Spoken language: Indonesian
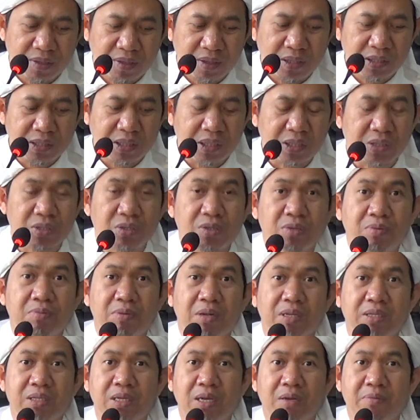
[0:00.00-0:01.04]
Di situ
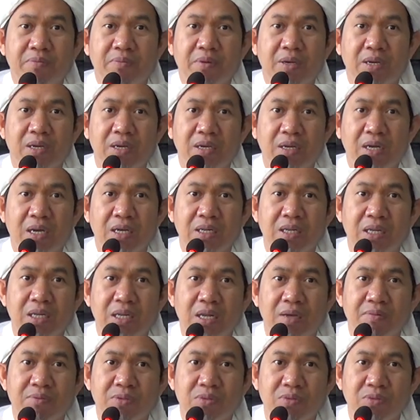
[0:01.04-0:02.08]
berarti apa? Ada
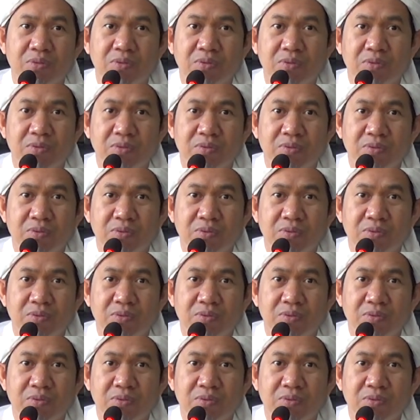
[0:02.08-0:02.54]
nafsu.